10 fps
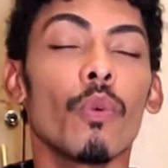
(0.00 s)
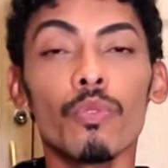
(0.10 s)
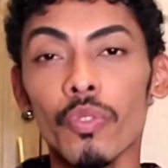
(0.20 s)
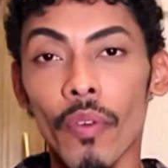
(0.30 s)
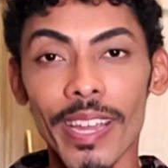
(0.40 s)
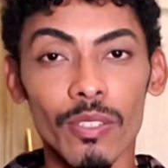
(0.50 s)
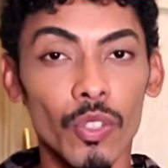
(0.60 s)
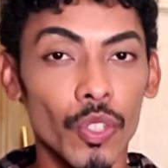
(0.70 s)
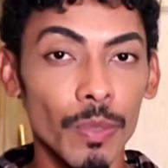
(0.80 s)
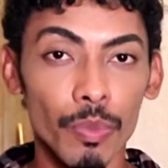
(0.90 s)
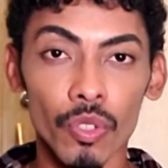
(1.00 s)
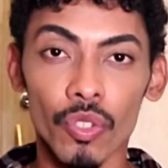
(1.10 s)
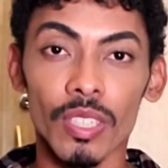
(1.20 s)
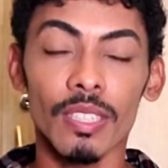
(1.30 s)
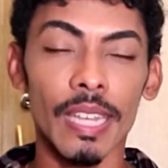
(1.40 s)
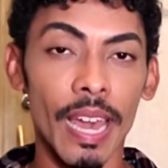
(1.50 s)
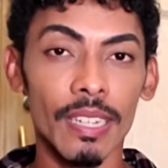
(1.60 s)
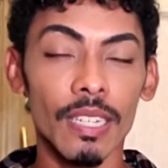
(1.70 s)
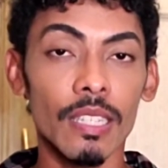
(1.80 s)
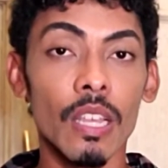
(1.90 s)
com diversos tipos de
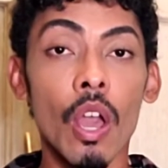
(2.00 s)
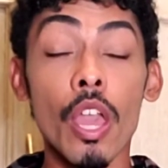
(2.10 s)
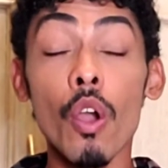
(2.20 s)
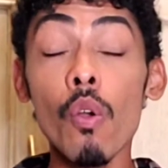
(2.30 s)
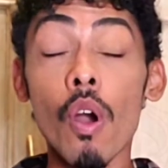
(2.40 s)
cerdas. Eu